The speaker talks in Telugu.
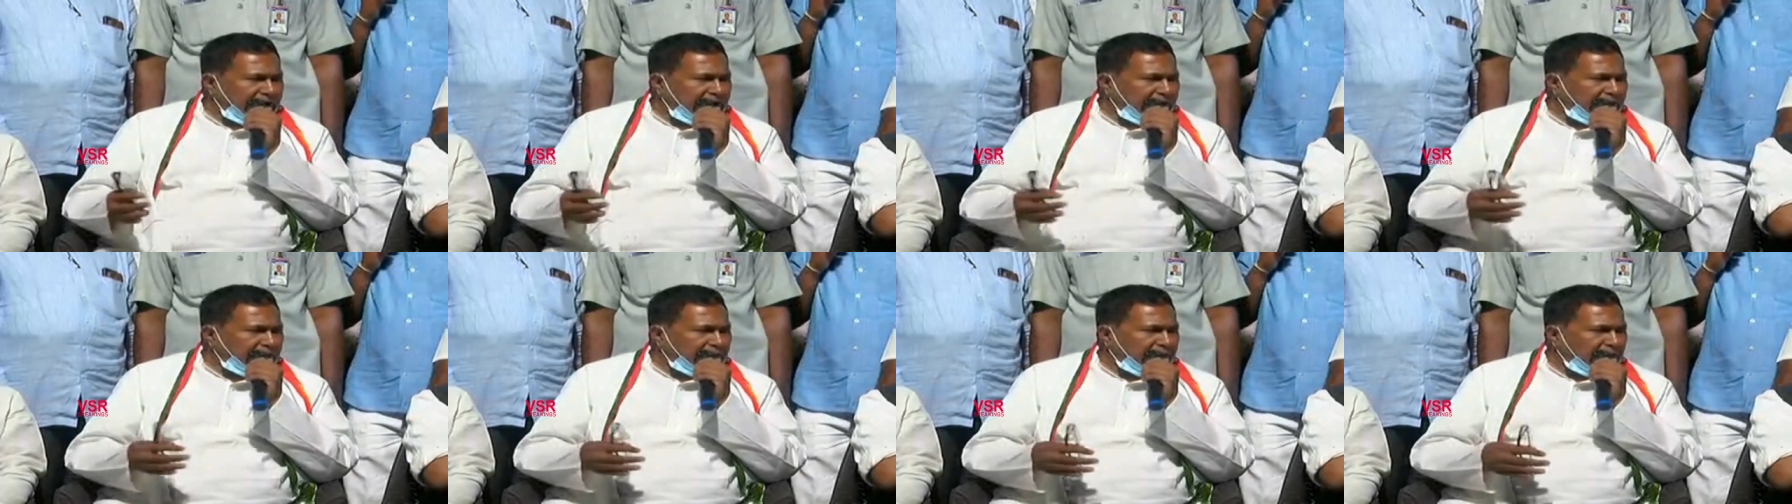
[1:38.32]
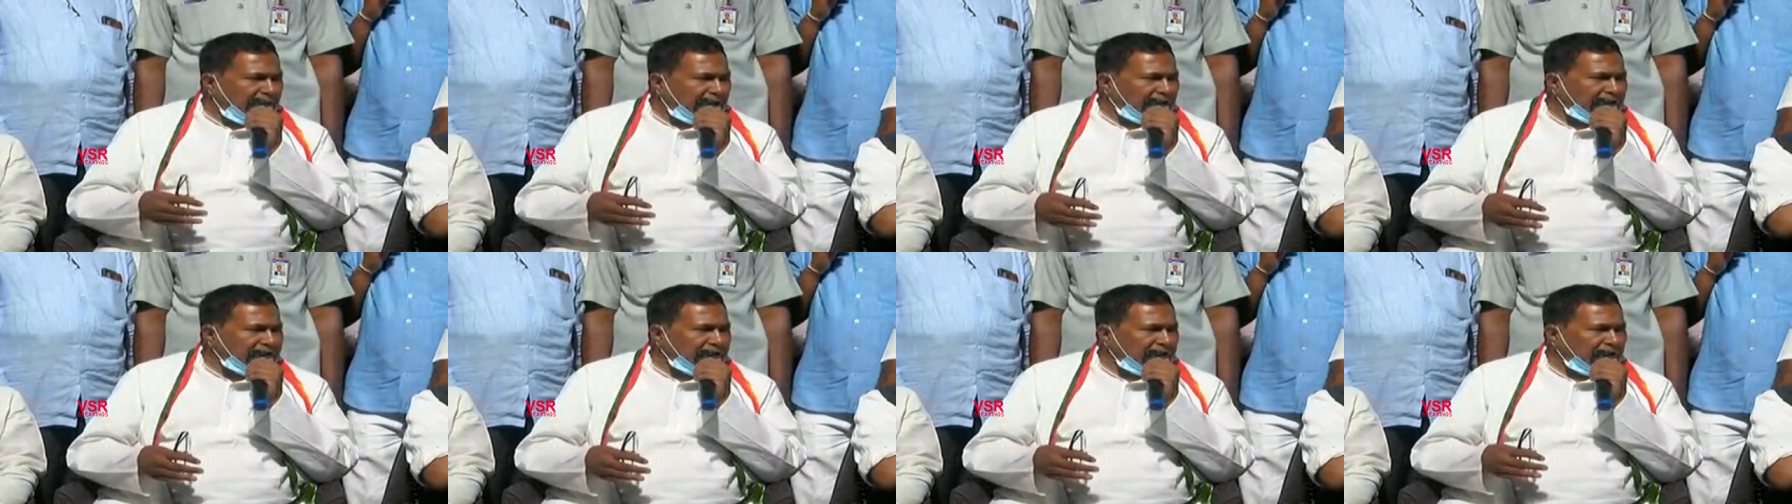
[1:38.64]
ఈ
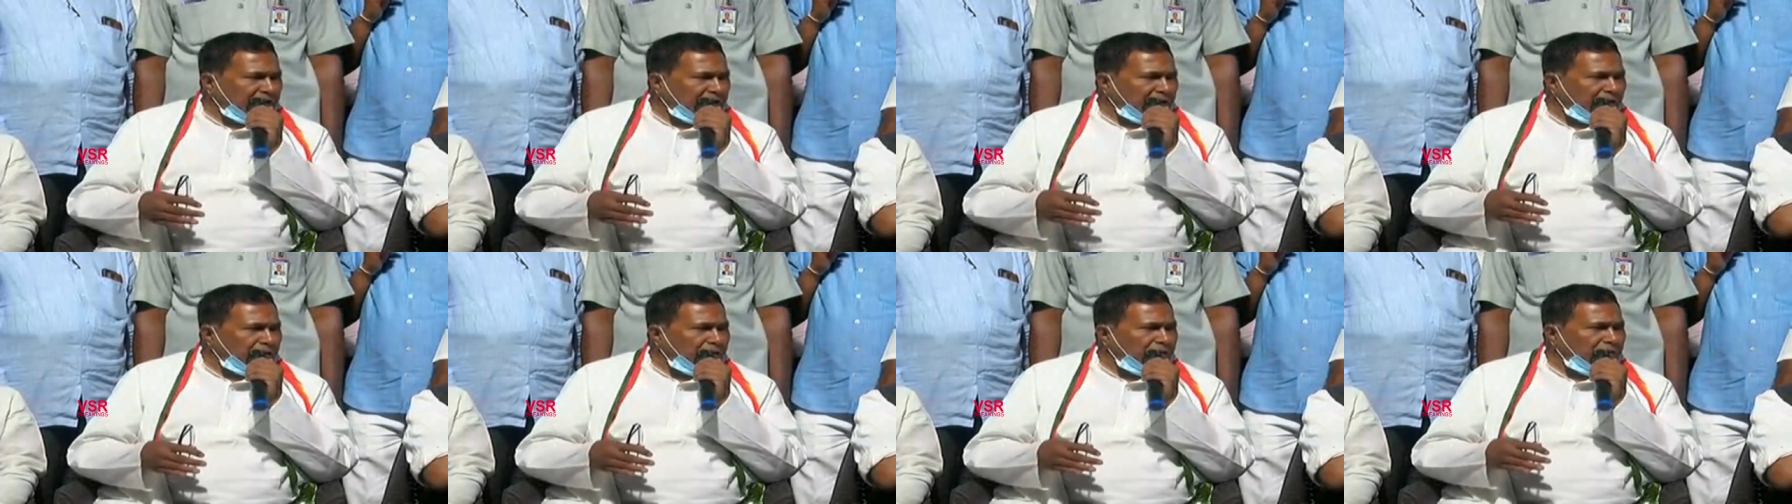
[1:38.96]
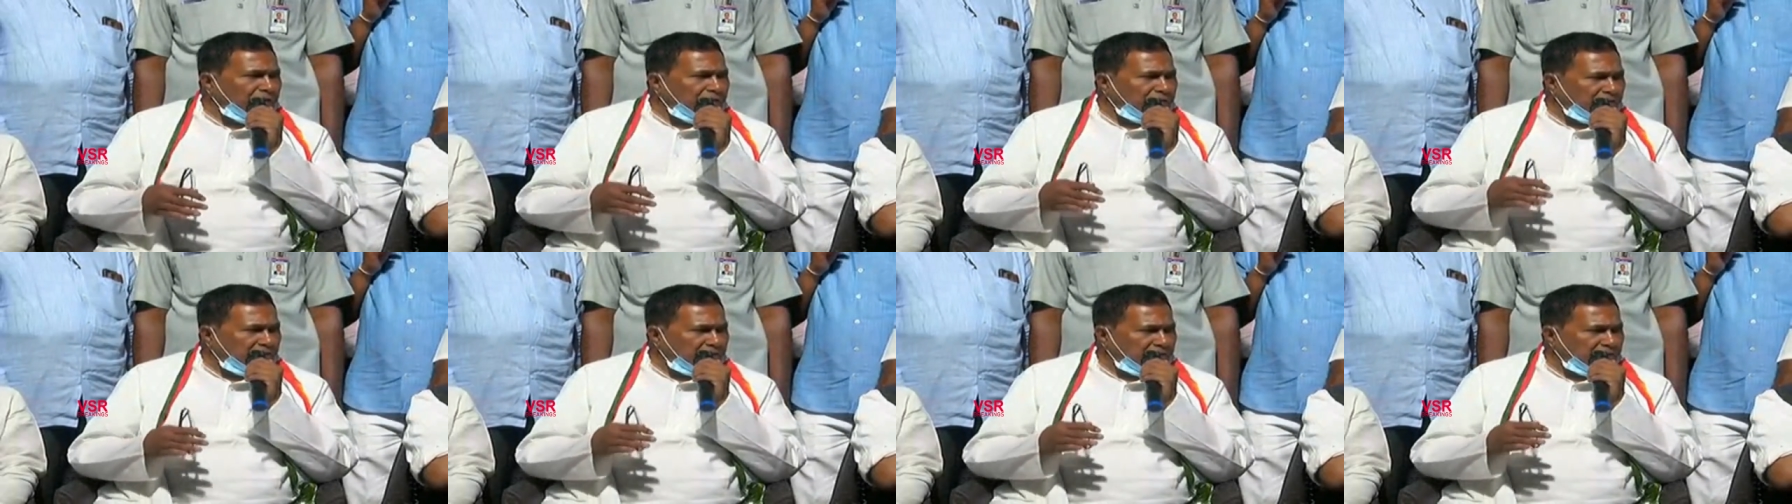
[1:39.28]
ప్రాంతాల్లో
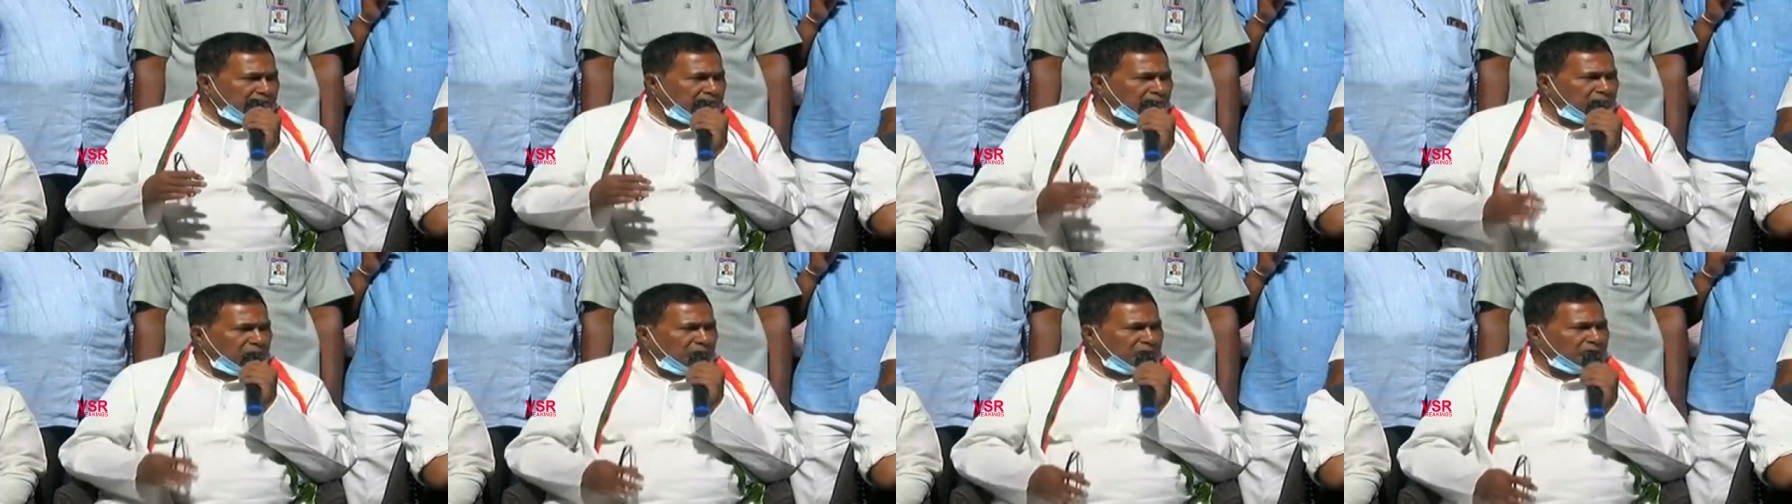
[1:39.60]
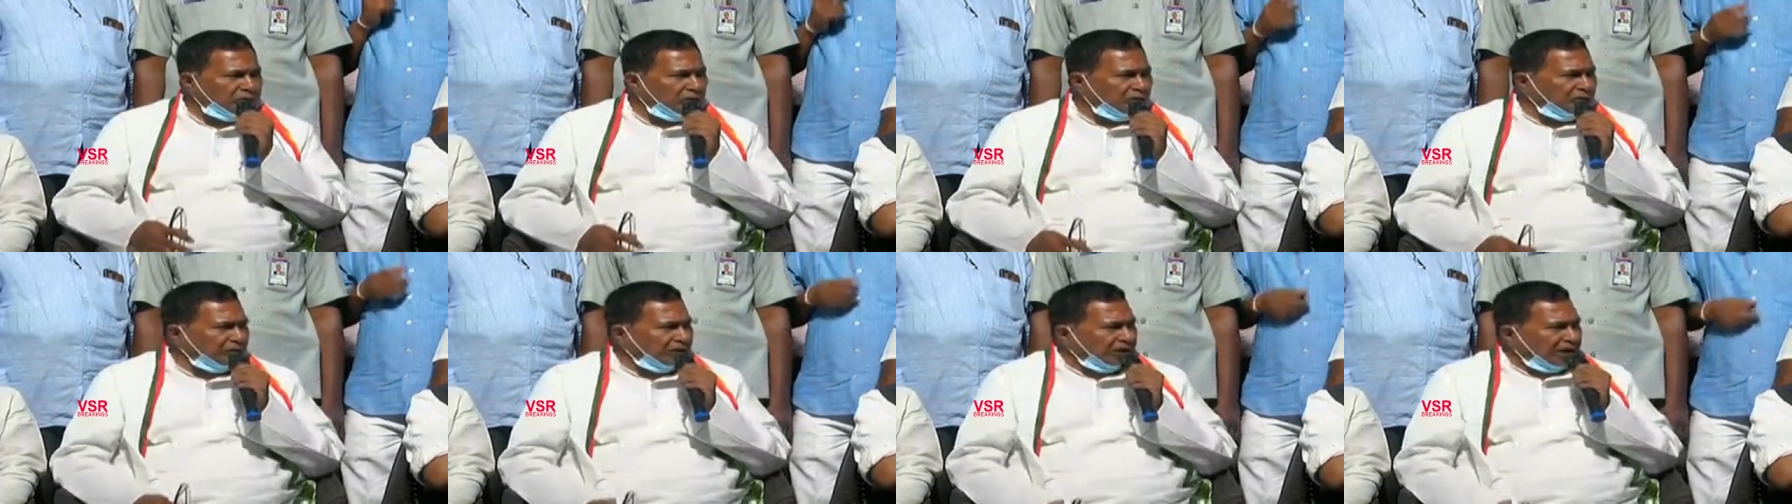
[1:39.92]

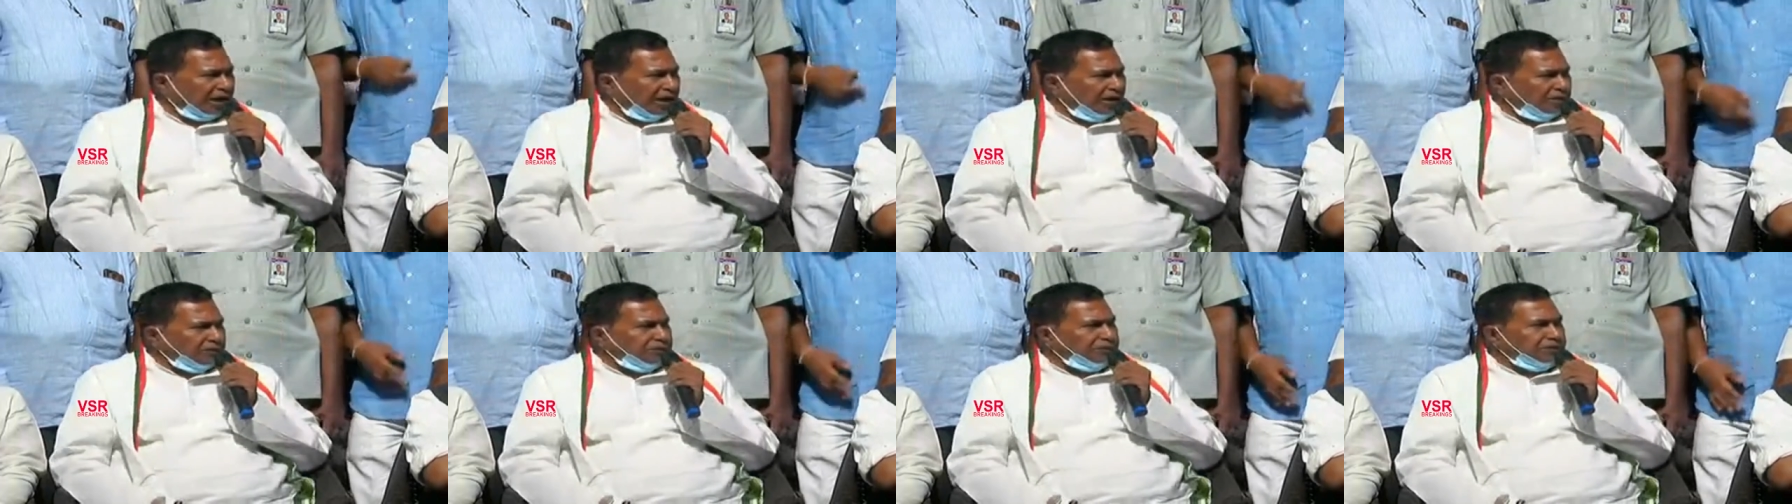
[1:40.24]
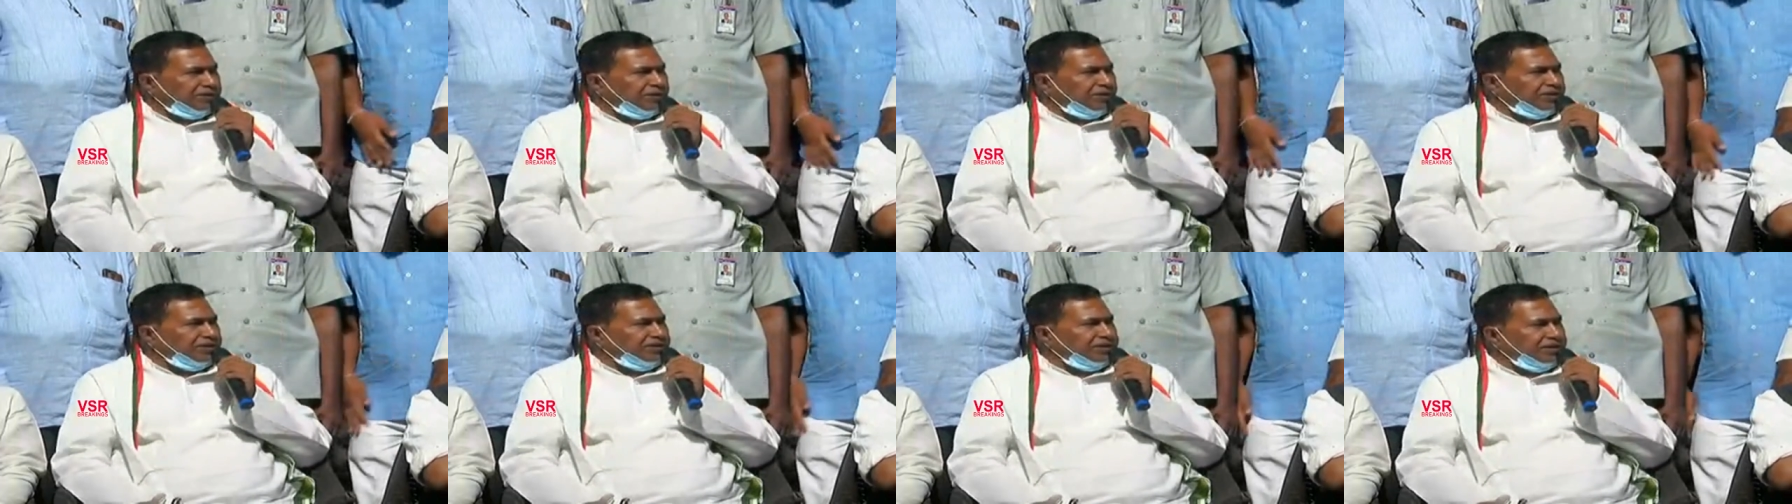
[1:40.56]
మొత్తం
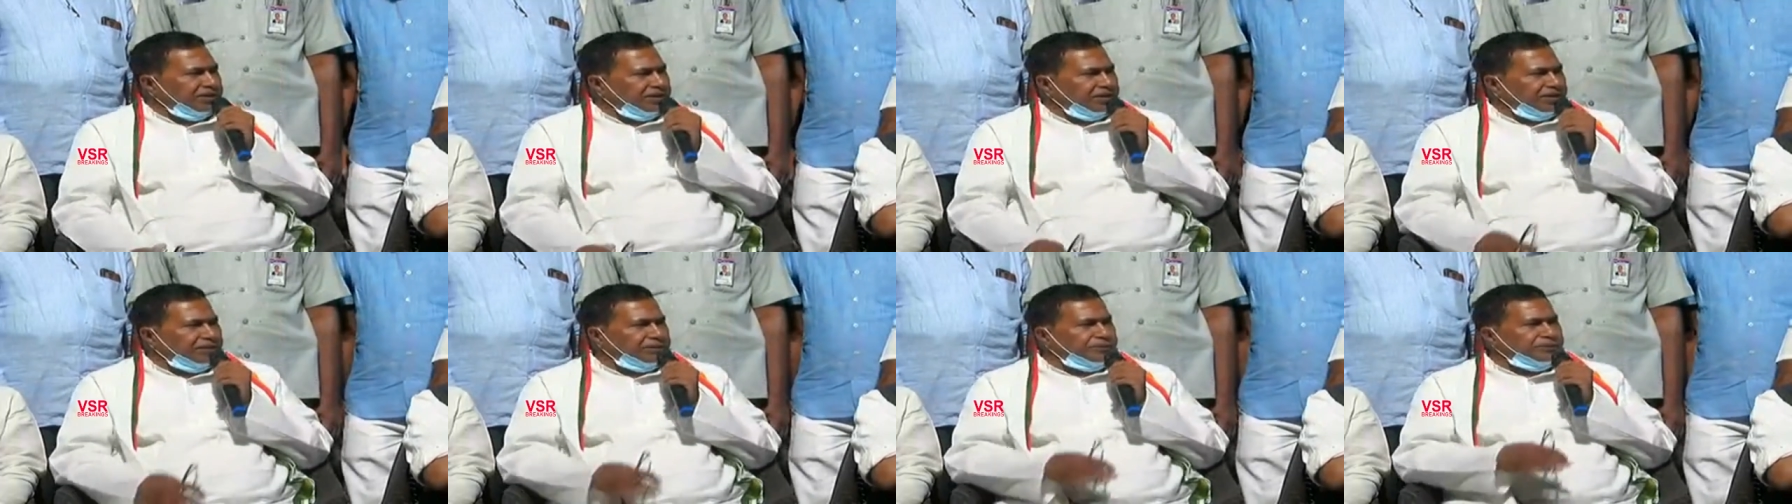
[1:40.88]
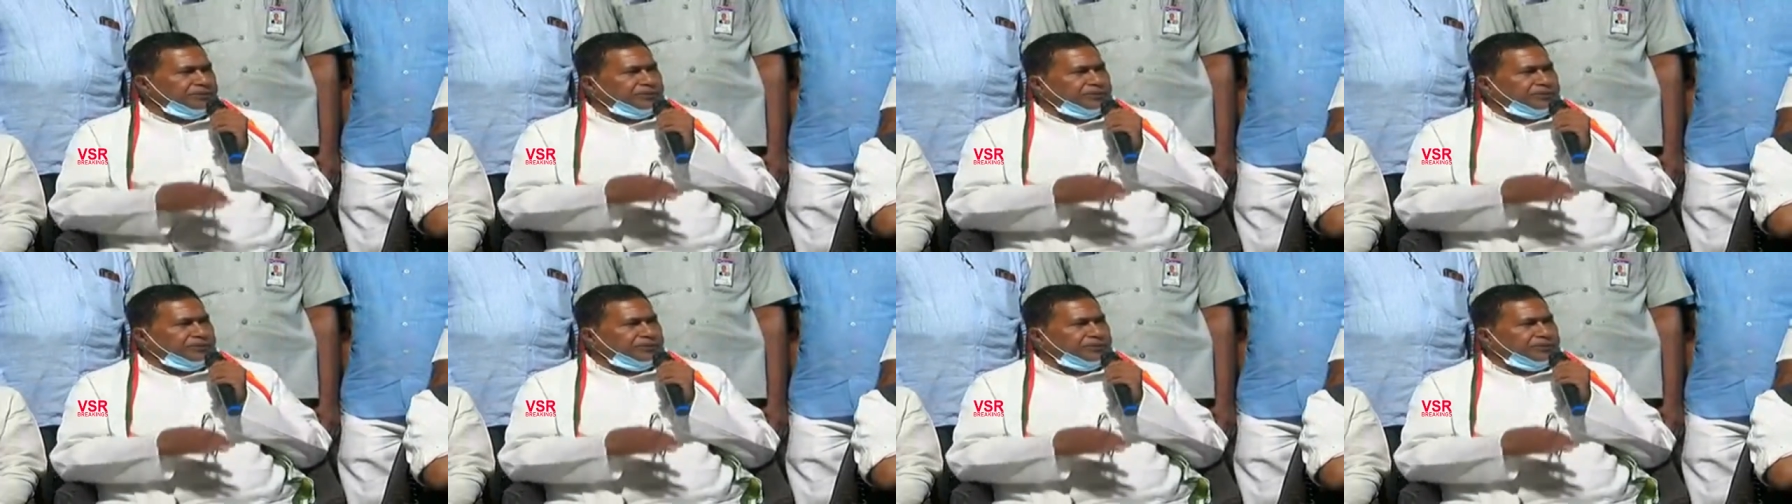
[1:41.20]
క్యాంప్స్ వేసి